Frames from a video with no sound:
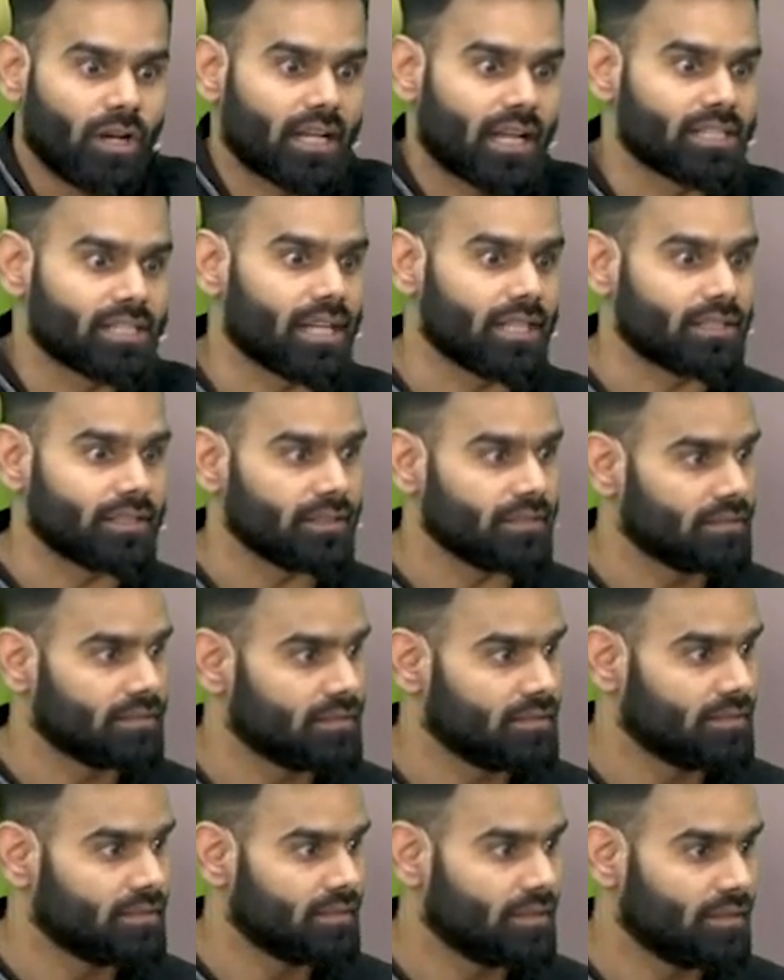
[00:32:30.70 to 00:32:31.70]
वॉन्ट आ जाती है
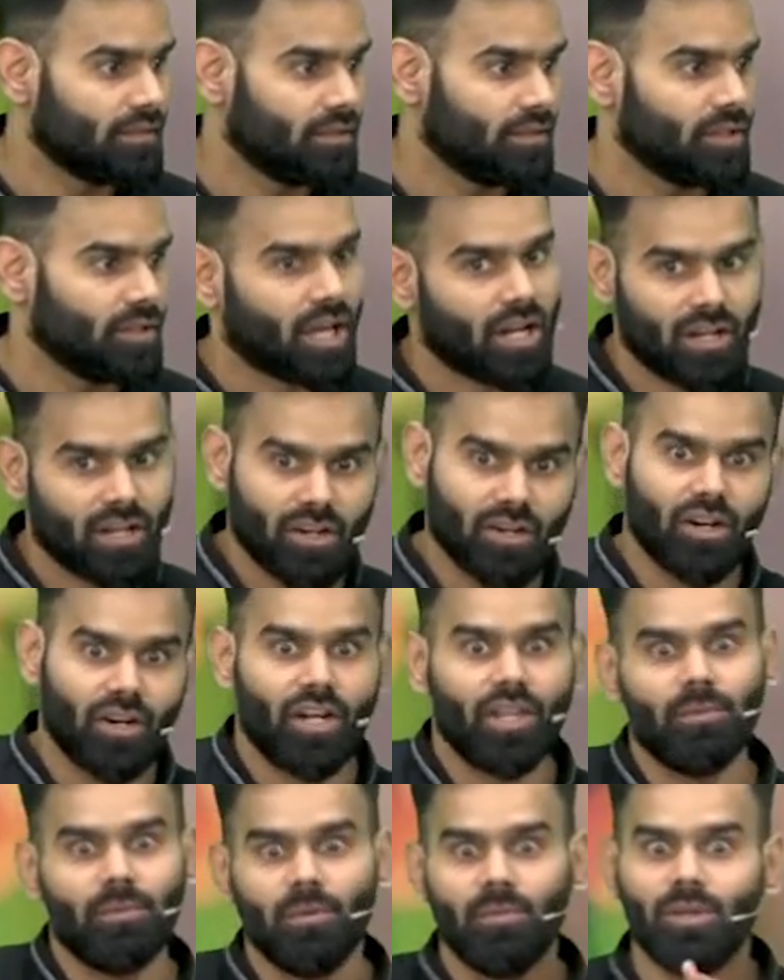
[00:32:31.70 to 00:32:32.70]
यार अगर
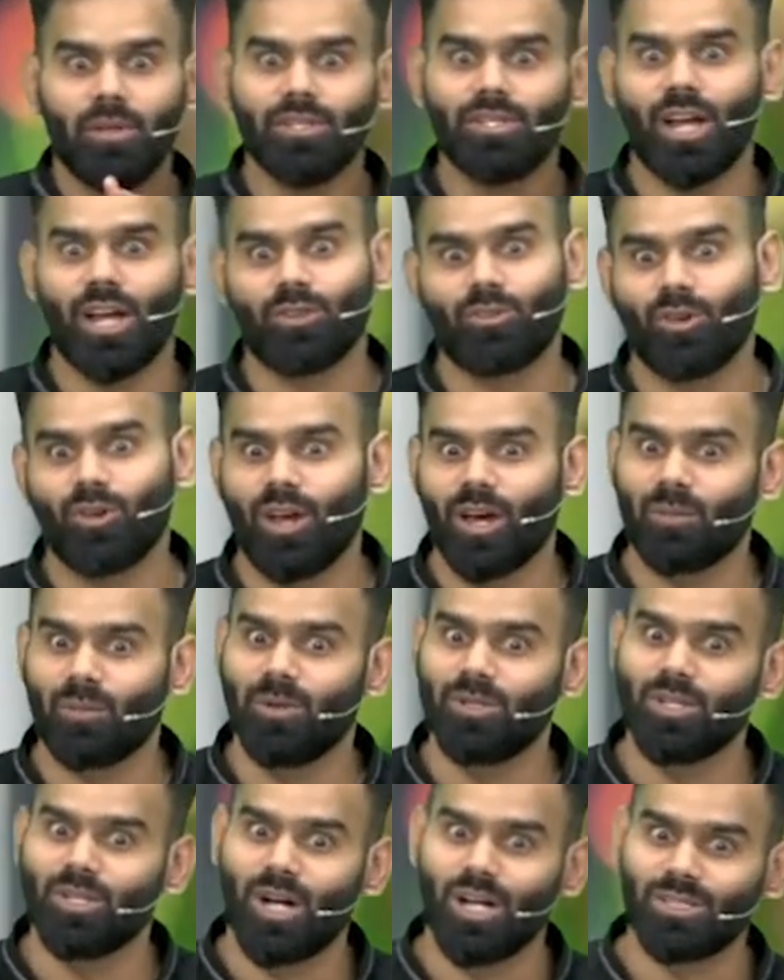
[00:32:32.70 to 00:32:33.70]
घड़ी भी मिल जाए तो यार
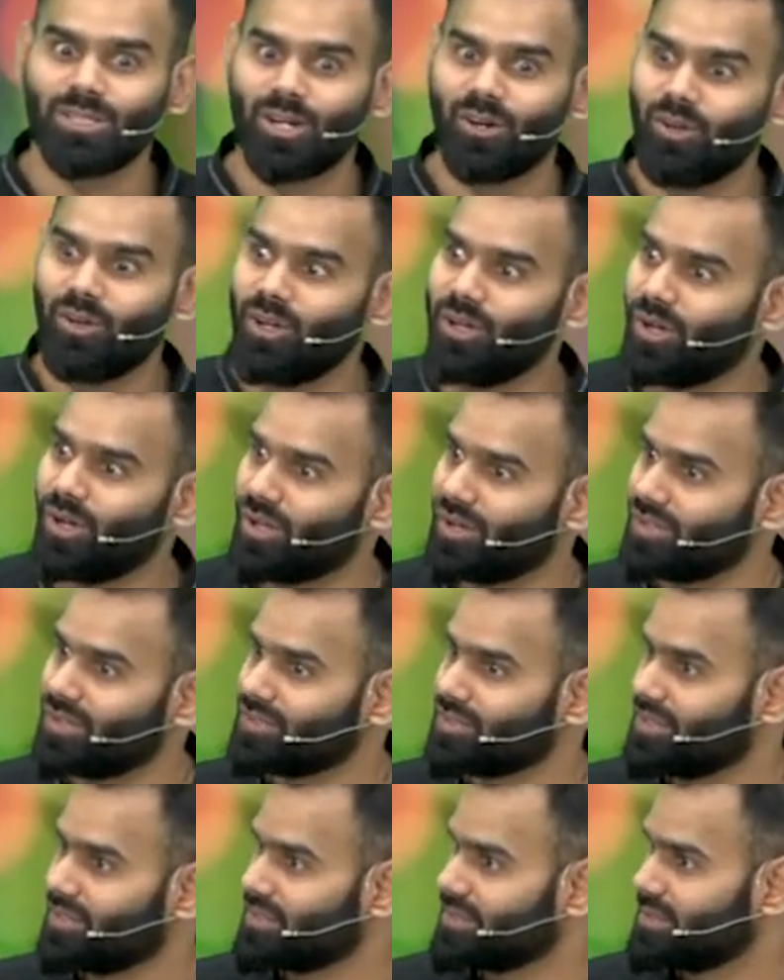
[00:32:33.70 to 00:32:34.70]
मजा आ जाओ यार
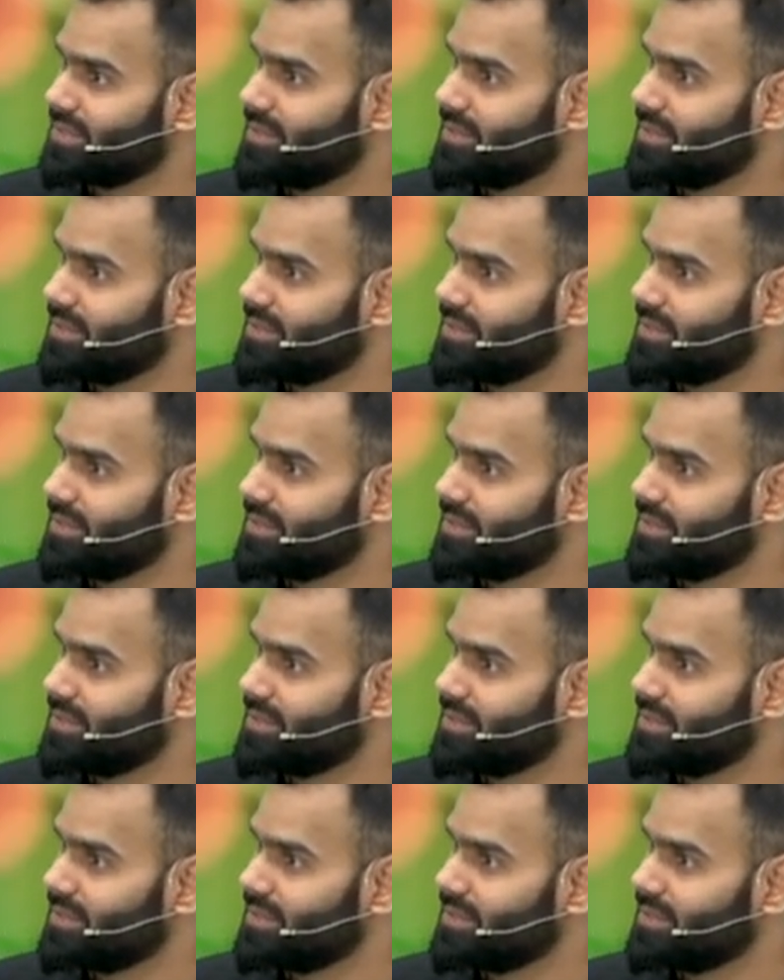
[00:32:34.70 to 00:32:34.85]
ऐसा